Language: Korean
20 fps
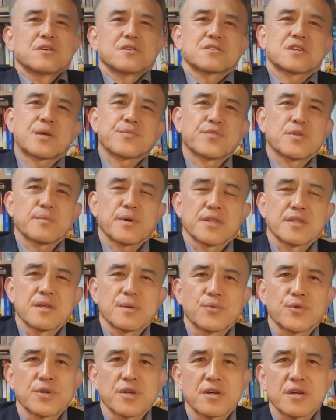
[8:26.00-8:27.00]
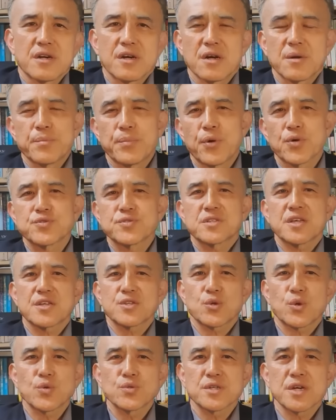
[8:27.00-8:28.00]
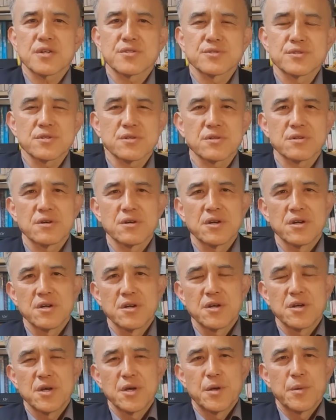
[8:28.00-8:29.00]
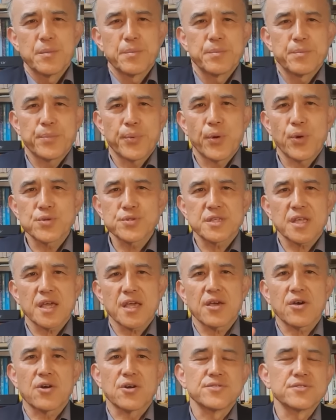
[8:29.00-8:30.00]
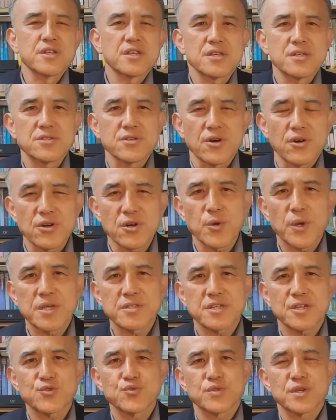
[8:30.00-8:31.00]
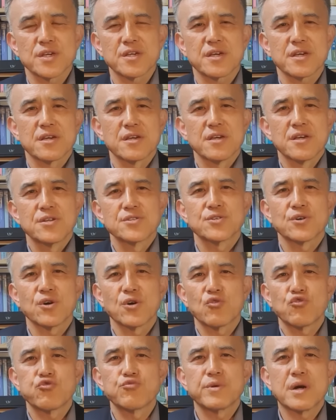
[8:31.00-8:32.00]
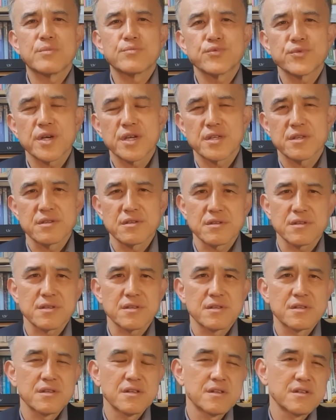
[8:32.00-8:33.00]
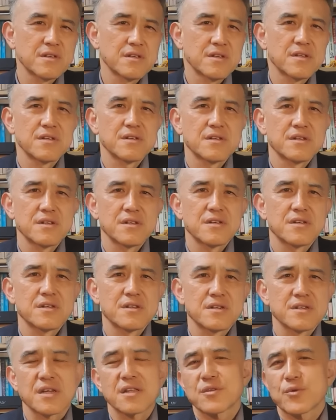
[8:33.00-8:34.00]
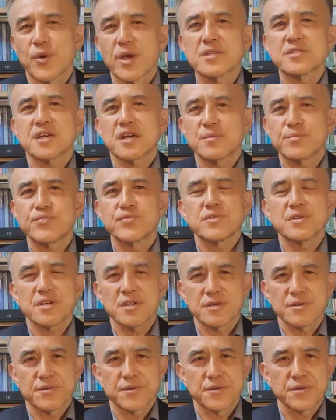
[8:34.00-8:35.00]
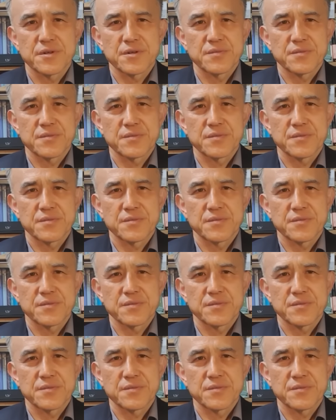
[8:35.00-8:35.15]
사람들 만나보니까 포스텍 총장은요, 포스텍이 거느린 여러 회사 중에 저 후반부에 있는 그냥 회사일 뿐이에요.